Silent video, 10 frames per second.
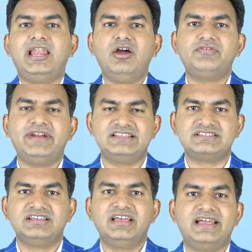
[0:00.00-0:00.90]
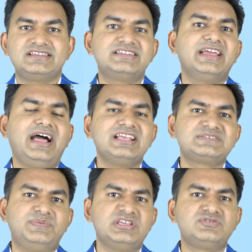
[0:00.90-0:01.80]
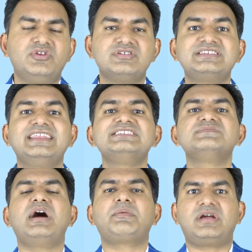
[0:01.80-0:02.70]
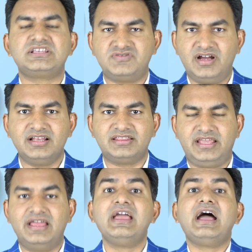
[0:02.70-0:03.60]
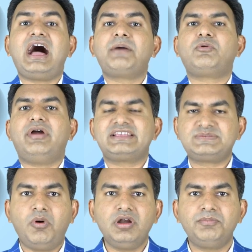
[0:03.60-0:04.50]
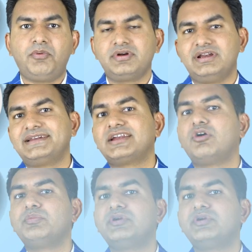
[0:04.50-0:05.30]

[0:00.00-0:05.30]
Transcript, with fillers: हेलो फ्रेंड्स हैशटैग आज पी एस वीडियो सीरीज में आपका स्वागत है आपको एक्सपोर्ट इंपोर्ट रिलेटेड कोई